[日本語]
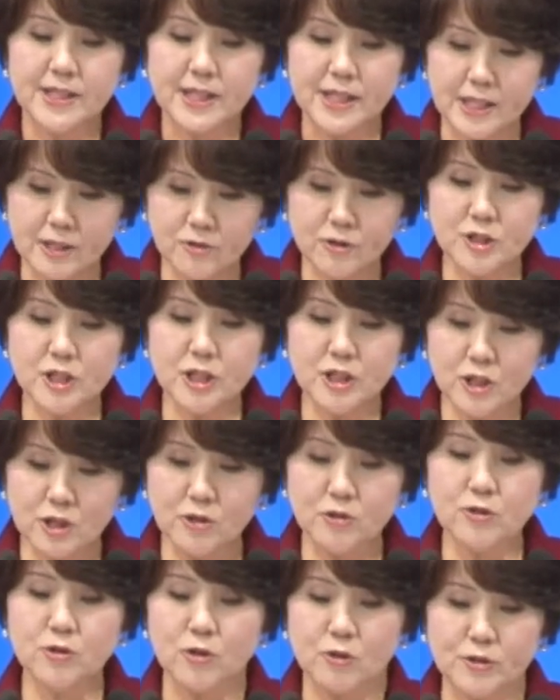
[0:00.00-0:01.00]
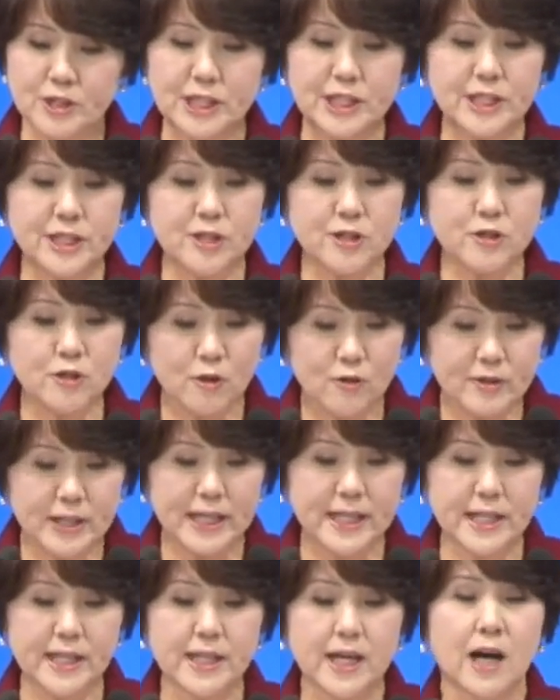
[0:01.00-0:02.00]
育児休業に必要
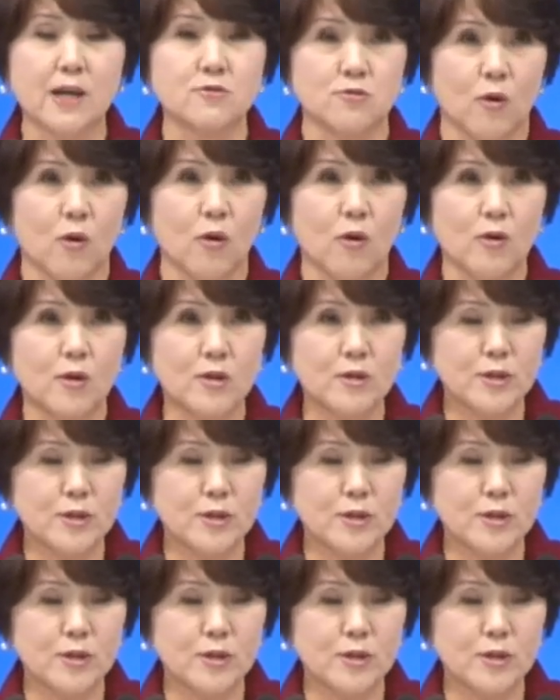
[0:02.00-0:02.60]
な期間を